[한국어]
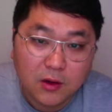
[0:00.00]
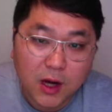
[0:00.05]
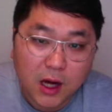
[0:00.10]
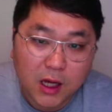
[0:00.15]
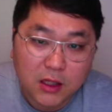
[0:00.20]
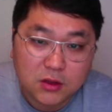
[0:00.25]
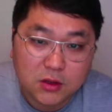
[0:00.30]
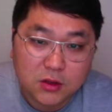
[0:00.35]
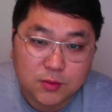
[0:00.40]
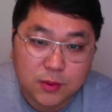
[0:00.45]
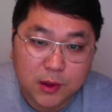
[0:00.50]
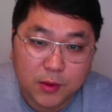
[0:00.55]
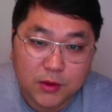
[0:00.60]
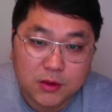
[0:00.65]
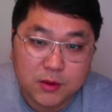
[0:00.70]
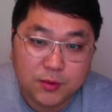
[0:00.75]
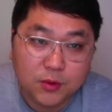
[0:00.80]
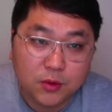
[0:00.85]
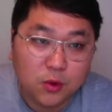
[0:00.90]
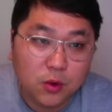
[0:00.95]
아소스 베버
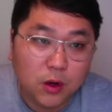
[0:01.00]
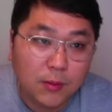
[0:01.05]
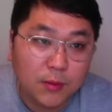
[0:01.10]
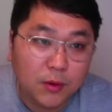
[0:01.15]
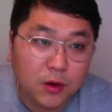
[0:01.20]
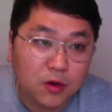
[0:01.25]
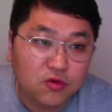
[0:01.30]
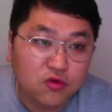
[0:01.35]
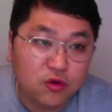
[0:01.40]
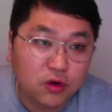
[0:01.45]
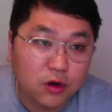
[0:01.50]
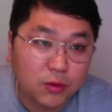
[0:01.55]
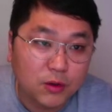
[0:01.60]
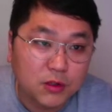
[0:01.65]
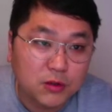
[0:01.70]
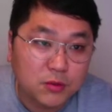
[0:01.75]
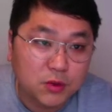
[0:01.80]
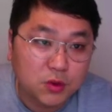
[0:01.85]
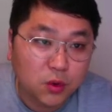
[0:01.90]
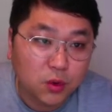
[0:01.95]
제품 꼭 한번
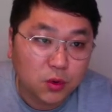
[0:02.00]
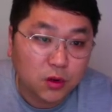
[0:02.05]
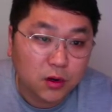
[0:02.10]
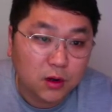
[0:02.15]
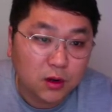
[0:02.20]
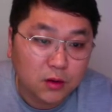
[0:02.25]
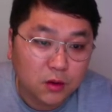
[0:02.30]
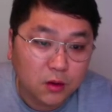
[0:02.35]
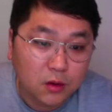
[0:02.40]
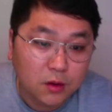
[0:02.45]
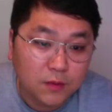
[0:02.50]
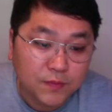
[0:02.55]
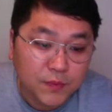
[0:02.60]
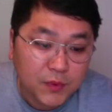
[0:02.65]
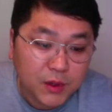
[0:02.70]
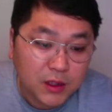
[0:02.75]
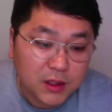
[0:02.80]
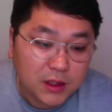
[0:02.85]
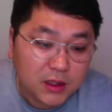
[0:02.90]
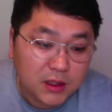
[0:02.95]
둘러보시면 좋을 것 같고
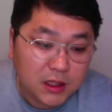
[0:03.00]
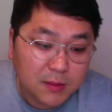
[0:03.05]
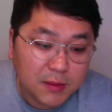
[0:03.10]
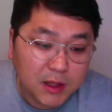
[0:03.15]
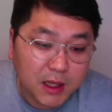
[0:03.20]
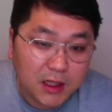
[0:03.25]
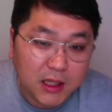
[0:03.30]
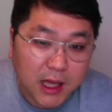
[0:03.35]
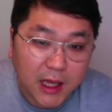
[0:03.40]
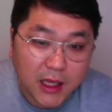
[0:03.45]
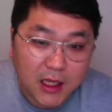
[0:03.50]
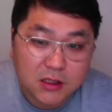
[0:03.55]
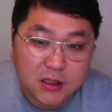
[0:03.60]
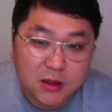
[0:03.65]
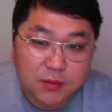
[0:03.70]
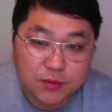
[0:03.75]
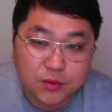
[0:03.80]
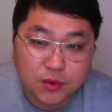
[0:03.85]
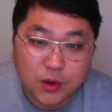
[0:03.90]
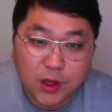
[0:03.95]
그 다음에 나이키
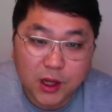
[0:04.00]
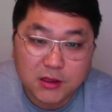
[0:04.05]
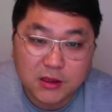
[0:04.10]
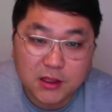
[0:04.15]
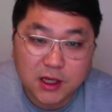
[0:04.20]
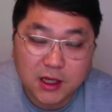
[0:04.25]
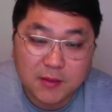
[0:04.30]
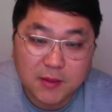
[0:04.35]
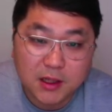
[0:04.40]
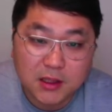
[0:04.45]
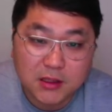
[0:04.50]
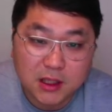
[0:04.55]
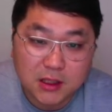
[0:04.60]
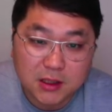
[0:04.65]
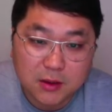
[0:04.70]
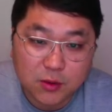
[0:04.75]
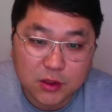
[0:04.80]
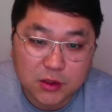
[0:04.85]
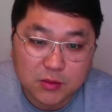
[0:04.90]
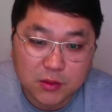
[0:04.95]
제품도 굉장히 많이
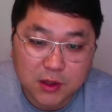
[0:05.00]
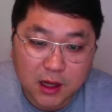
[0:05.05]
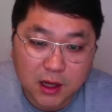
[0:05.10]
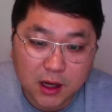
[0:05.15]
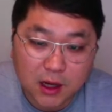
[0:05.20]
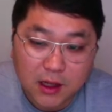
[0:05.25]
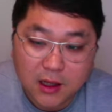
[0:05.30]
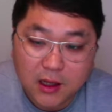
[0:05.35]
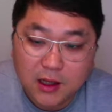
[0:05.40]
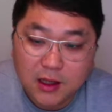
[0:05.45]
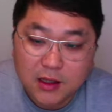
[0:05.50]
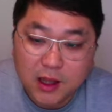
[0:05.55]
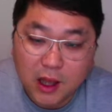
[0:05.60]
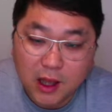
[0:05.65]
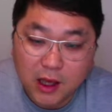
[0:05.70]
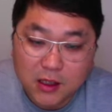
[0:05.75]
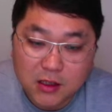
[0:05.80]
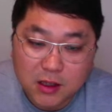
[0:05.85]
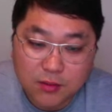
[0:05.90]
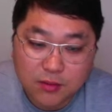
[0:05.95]
찾아보십니다
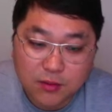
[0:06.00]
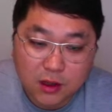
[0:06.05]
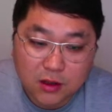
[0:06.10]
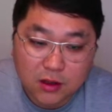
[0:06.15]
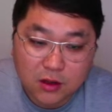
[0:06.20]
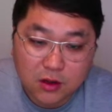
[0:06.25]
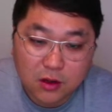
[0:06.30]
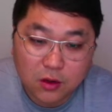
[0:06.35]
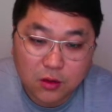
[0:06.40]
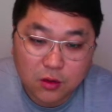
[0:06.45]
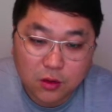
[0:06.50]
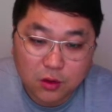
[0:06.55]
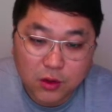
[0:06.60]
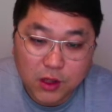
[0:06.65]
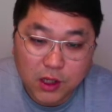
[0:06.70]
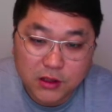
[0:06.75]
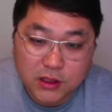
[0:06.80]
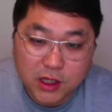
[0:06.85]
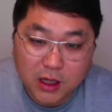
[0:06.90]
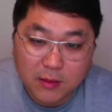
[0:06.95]
나이키 제품 같은 경우도 굉장히